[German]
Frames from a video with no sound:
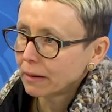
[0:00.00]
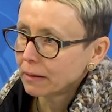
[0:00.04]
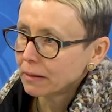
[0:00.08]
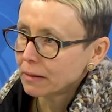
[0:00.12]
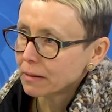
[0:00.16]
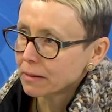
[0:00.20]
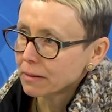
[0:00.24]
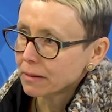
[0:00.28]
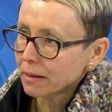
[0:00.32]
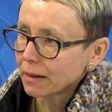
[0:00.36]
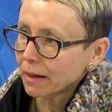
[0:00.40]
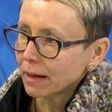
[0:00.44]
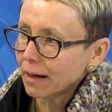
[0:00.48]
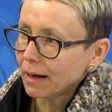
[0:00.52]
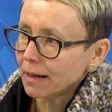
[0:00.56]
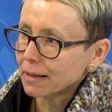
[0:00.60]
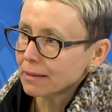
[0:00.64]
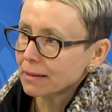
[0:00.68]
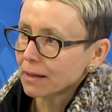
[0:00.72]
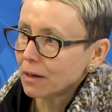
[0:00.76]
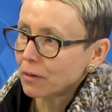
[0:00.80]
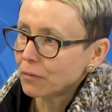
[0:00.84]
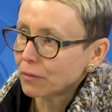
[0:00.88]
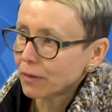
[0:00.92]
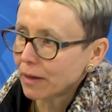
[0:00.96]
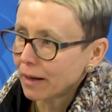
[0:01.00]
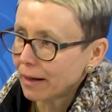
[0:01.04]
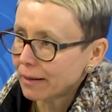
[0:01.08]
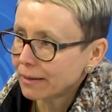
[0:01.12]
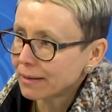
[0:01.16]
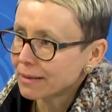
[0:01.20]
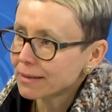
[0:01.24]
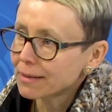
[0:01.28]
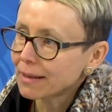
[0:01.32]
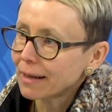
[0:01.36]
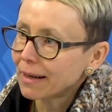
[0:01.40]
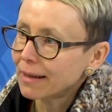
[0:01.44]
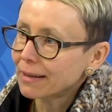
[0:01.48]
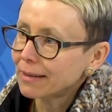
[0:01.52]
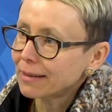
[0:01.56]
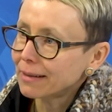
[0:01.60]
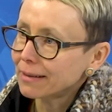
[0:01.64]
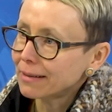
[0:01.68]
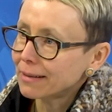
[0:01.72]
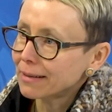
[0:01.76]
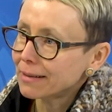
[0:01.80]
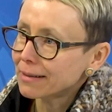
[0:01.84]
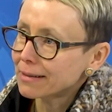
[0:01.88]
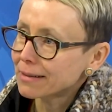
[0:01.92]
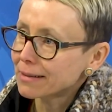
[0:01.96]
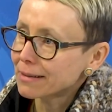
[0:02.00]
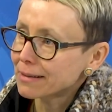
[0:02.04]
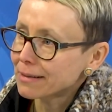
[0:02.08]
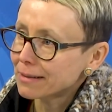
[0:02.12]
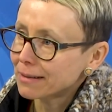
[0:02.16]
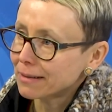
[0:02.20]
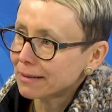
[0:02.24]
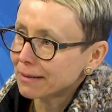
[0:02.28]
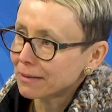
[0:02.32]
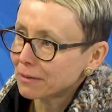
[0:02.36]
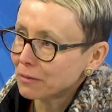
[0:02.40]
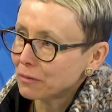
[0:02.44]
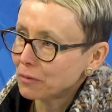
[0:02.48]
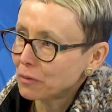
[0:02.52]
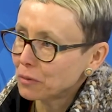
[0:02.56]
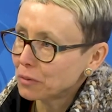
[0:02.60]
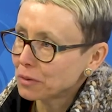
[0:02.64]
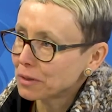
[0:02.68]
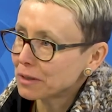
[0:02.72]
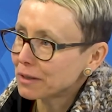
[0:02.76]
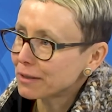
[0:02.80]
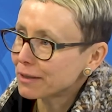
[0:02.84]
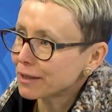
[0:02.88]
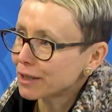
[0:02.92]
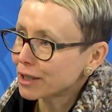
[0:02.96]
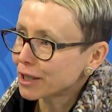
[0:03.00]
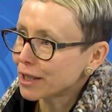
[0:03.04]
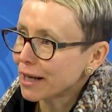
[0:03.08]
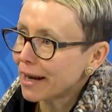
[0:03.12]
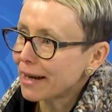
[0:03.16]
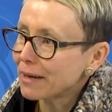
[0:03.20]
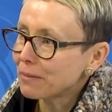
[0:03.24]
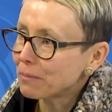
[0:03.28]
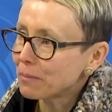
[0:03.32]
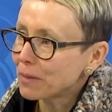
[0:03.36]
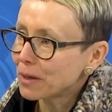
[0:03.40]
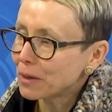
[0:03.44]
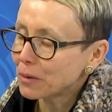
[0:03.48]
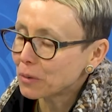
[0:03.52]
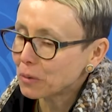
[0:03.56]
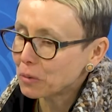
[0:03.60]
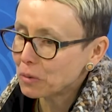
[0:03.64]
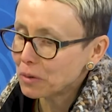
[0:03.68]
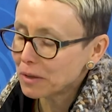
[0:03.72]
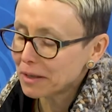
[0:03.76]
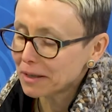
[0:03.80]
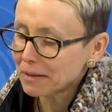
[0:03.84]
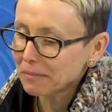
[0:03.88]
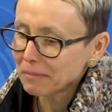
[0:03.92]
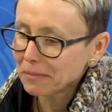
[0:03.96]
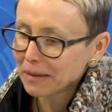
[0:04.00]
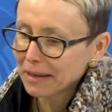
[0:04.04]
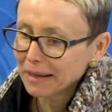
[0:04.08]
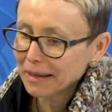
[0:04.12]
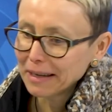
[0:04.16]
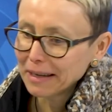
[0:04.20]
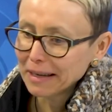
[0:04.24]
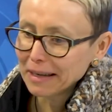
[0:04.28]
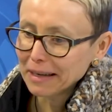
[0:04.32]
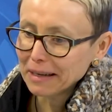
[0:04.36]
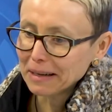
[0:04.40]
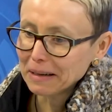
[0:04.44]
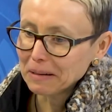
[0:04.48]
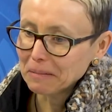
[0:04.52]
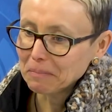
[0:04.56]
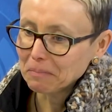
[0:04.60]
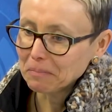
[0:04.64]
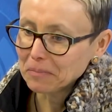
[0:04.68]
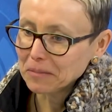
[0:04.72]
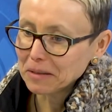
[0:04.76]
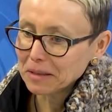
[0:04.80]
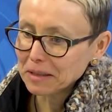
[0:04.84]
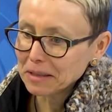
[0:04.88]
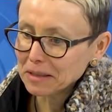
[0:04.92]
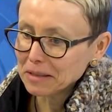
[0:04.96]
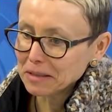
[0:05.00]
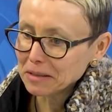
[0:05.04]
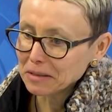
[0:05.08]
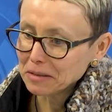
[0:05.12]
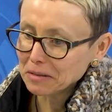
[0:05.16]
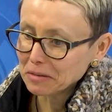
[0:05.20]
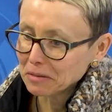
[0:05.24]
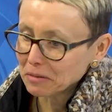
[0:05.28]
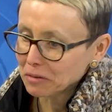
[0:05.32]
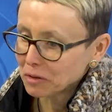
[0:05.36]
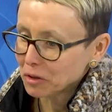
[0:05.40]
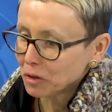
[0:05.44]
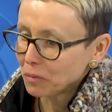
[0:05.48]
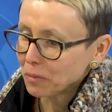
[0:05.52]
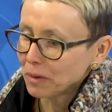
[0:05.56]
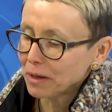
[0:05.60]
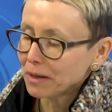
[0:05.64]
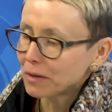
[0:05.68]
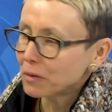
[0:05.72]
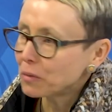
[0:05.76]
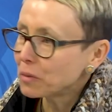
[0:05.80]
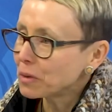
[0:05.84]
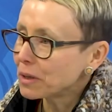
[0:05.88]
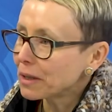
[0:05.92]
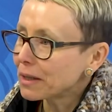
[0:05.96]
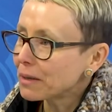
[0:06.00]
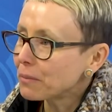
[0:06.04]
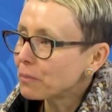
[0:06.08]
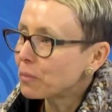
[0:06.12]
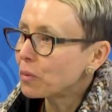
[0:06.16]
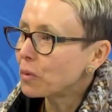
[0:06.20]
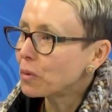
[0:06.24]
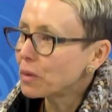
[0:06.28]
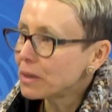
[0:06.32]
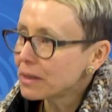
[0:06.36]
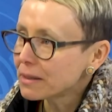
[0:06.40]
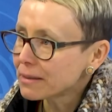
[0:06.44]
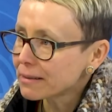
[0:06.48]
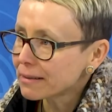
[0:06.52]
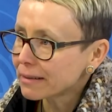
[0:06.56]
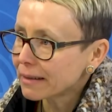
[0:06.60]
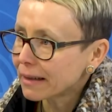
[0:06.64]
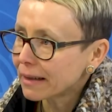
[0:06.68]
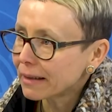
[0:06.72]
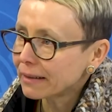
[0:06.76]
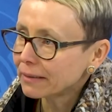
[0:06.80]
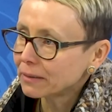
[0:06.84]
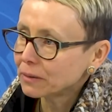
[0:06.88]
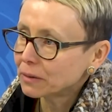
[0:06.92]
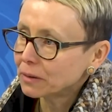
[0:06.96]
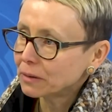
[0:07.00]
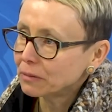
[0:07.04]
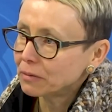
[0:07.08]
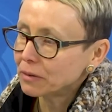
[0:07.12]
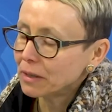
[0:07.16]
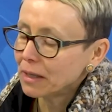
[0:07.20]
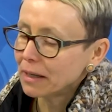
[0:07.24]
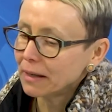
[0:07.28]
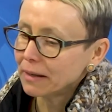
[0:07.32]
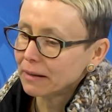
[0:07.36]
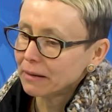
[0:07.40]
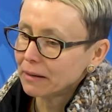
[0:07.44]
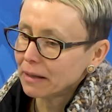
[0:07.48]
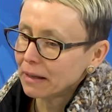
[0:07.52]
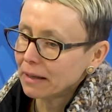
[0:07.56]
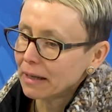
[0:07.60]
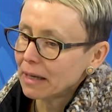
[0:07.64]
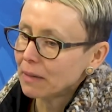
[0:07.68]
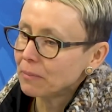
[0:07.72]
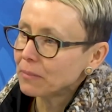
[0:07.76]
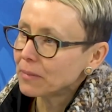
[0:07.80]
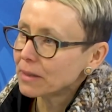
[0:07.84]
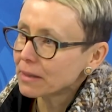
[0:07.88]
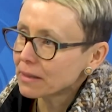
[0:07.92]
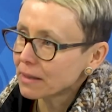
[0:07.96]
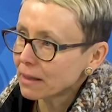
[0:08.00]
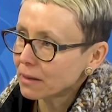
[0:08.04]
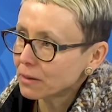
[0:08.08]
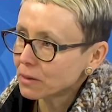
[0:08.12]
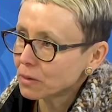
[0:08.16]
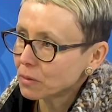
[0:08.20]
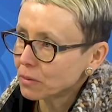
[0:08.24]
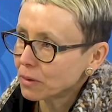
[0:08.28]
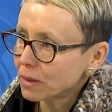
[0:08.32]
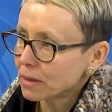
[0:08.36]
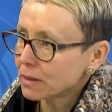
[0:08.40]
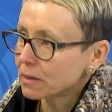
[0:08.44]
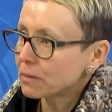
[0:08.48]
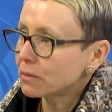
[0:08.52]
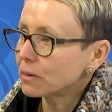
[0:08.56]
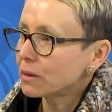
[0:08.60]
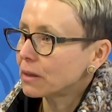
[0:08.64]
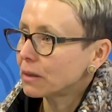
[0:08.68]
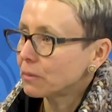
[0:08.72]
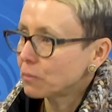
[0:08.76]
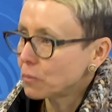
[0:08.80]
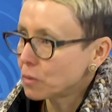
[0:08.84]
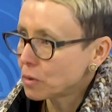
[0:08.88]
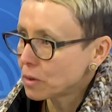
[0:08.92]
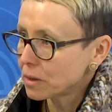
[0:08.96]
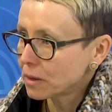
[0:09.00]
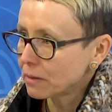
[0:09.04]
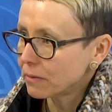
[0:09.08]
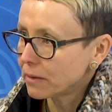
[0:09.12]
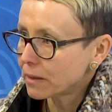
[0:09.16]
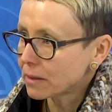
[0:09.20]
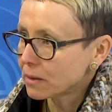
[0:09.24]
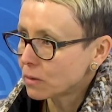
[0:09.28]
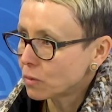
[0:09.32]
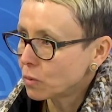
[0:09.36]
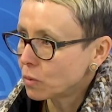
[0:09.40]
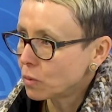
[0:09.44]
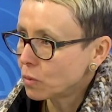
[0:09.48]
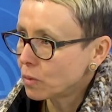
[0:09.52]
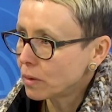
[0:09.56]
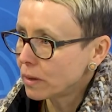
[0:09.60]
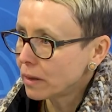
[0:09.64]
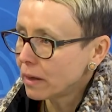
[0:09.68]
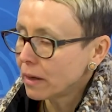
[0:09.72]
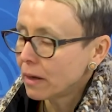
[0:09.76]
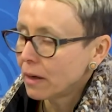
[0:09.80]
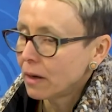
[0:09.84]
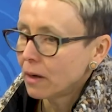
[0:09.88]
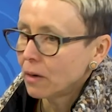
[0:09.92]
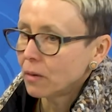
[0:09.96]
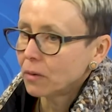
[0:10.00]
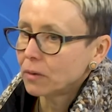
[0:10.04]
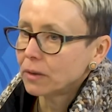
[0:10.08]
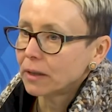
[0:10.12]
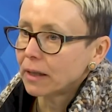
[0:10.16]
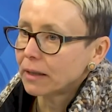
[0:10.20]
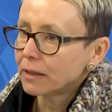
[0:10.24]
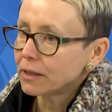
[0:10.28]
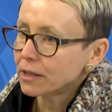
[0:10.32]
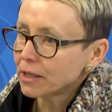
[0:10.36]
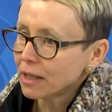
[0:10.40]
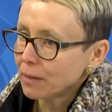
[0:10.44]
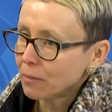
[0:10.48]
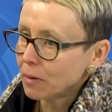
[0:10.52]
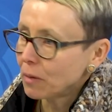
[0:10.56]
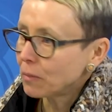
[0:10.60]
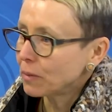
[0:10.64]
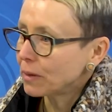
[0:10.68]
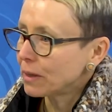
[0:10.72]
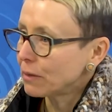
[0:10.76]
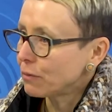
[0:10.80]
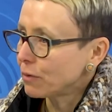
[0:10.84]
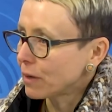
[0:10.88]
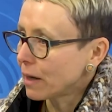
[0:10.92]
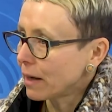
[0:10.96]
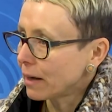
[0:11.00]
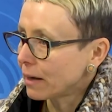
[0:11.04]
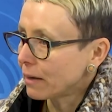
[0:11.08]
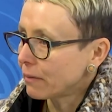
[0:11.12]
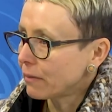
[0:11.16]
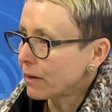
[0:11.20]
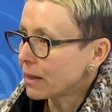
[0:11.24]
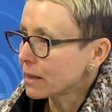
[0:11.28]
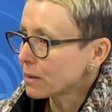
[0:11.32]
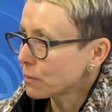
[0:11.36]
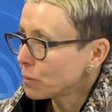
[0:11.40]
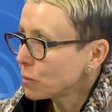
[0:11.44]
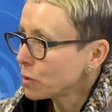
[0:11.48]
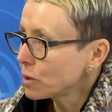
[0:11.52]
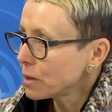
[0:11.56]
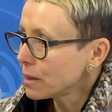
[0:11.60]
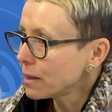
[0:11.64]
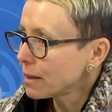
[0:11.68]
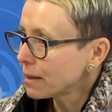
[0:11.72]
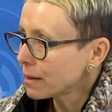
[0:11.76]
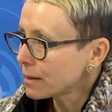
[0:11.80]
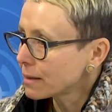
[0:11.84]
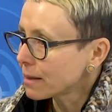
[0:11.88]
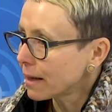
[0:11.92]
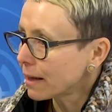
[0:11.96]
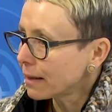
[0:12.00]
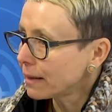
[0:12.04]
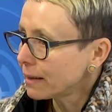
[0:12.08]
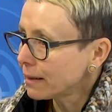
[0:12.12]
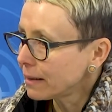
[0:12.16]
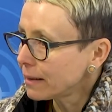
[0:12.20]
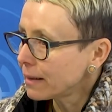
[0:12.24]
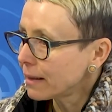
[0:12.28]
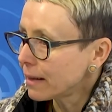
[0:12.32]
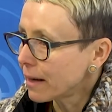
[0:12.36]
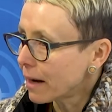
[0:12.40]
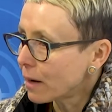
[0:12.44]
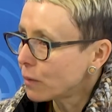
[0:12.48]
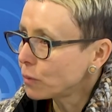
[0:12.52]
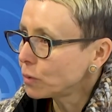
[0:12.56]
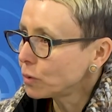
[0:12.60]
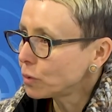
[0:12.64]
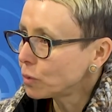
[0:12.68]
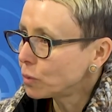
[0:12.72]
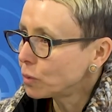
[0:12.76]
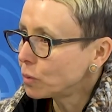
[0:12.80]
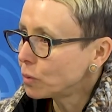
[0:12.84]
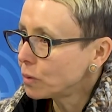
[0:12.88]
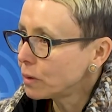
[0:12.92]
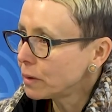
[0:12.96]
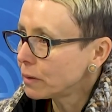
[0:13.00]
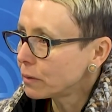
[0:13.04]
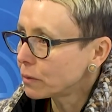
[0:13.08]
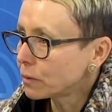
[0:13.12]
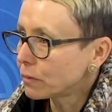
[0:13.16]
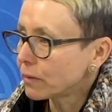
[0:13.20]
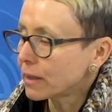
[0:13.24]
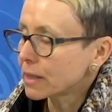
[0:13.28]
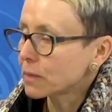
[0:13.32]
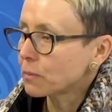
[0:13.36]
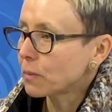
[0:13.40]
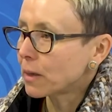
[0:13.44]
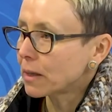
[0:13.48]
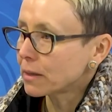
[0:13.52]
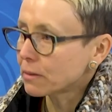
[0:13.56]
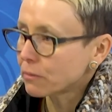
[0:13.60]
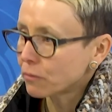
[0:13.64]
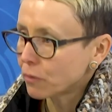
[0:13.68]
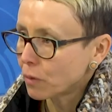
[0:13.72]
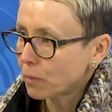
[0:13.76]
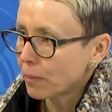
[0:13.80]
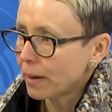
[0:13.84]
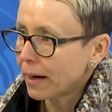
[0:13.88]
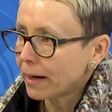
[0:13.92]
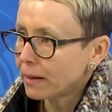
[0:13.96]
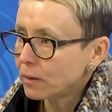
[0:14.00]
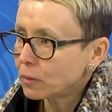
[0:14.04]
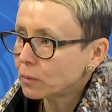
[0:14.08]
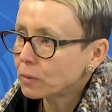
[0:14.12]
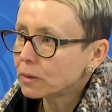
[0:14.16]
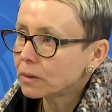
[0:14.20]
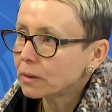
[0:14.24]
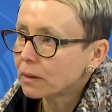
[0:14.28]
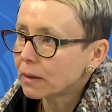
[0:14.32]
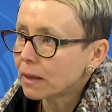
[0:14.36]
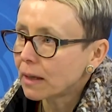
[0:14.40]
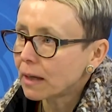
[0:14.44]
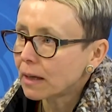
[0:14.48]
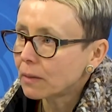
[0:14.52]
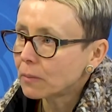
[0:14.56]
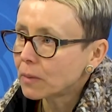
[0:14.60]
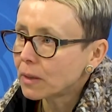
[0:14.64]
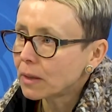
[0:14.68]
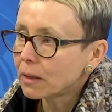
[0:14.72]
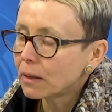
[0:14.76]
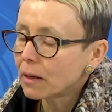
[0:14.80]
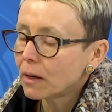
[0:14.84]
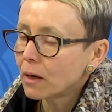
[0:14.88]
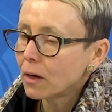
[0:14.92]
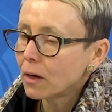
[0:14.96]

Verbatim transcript: Das Gras auf der anderen Seite des äh, Flusses erscheint mir grüner, ähm, ist schon mal ein guter Impuls. Ja? Und viele erleben das auch so, jetzt, ich müsste was tun. Und dann ist aber immer die Frage, was muss ich jetzt eigentlich genau tun mhm. und was passt für mein Unternehmen?